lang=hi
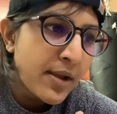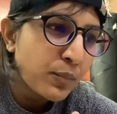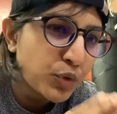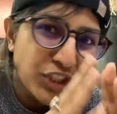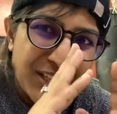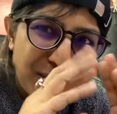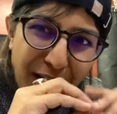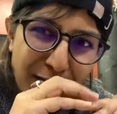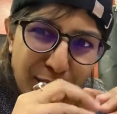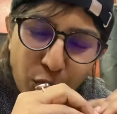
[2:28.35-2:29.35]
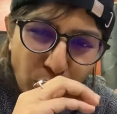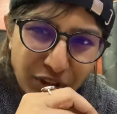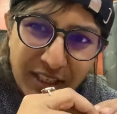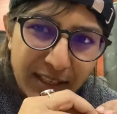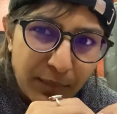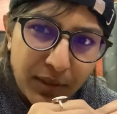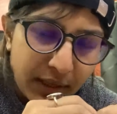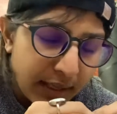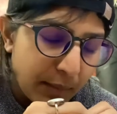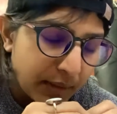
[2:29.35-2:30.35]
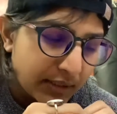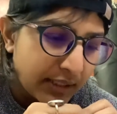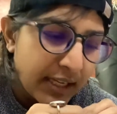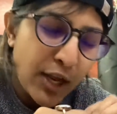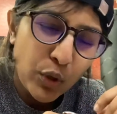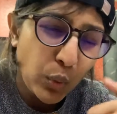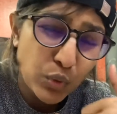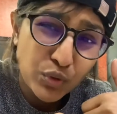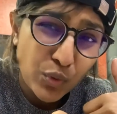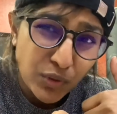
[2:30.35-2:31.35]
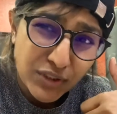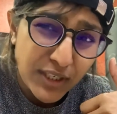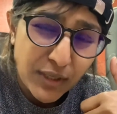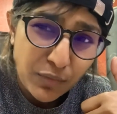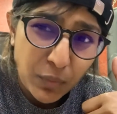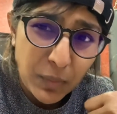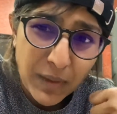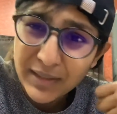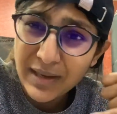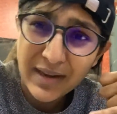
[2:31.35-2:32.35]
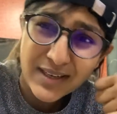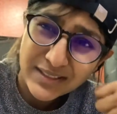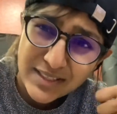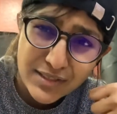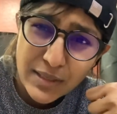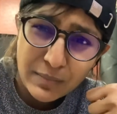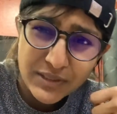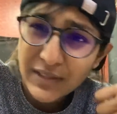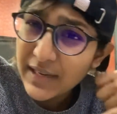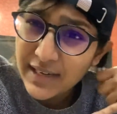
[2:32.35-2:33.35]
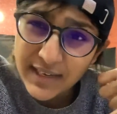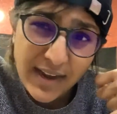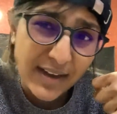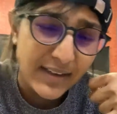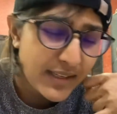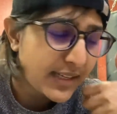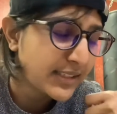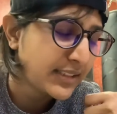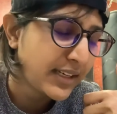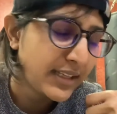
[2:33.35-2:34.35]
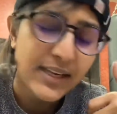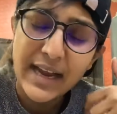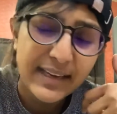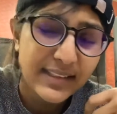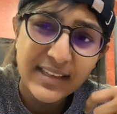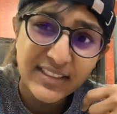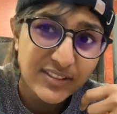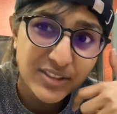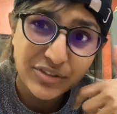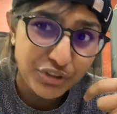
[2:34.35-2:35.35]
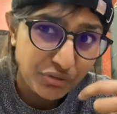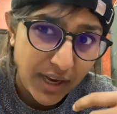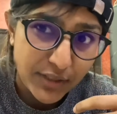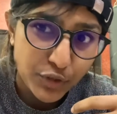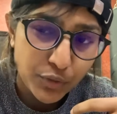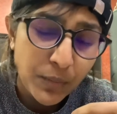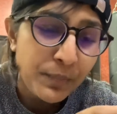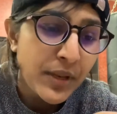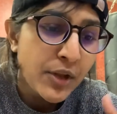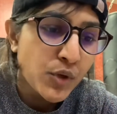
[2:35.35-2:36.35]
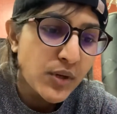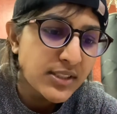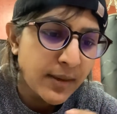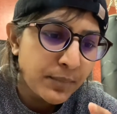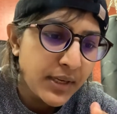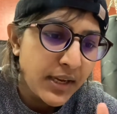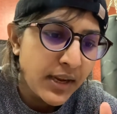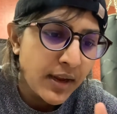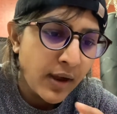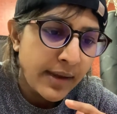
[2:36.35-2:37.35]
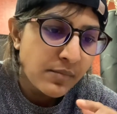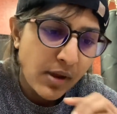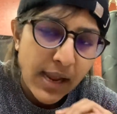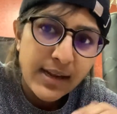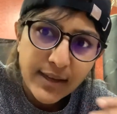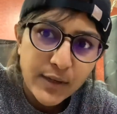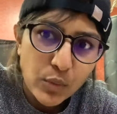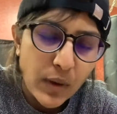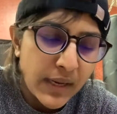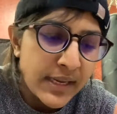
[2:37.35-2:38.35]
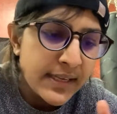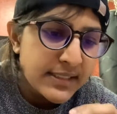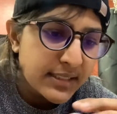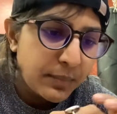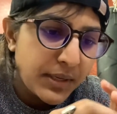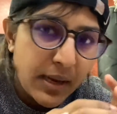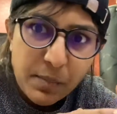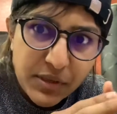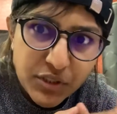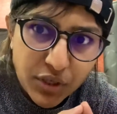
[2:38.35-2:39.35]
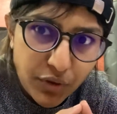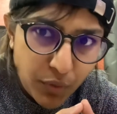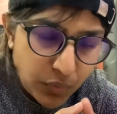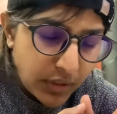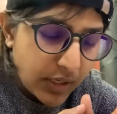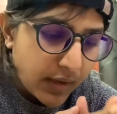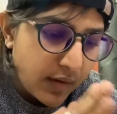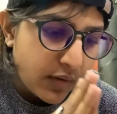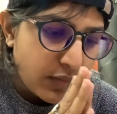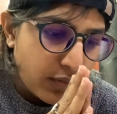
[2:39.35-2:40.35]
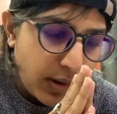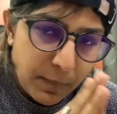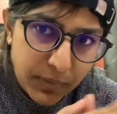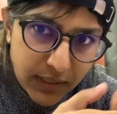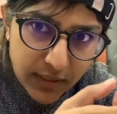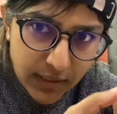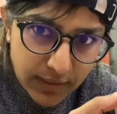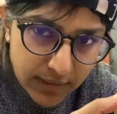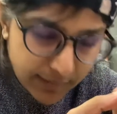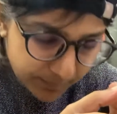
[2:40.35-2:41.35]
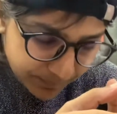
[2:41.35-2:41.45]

मुझे ये बार बार कॉन्स्टेंटली बिक्रिंग नहीं पसंद लोगों से कॉन्स्टेंटली फोन पर बात करना कितना सिलेबस कर लिया क्या कर लिया कैसे कर लिया आई थिंक इट जस्ट डिस्ट्रैक्ट यू क्योंकि सबकी एंड आई टेल यू वाई सबकी अपनी जर्नी होती है कंप्लीट करने की